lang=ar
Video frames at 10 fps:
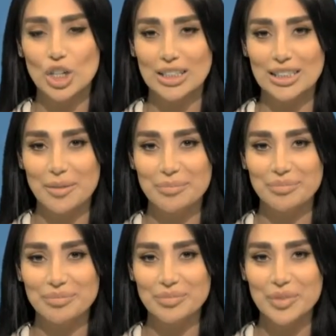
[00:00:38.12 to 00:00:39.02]
جديدة
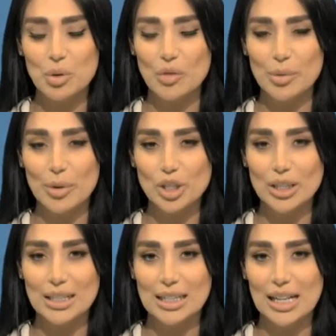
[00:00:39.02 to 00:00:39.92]
وفيما
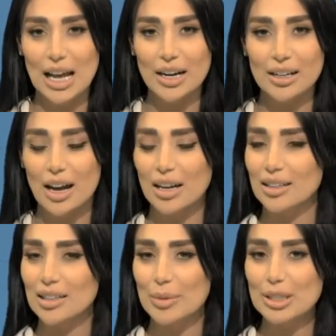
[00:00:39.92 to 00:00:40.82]
شددت الحركة على
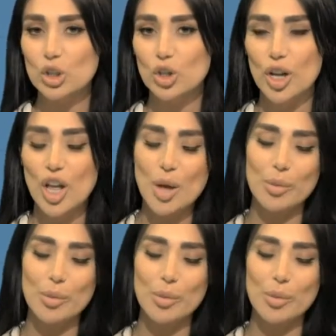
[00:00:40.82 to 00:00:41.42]
التمسك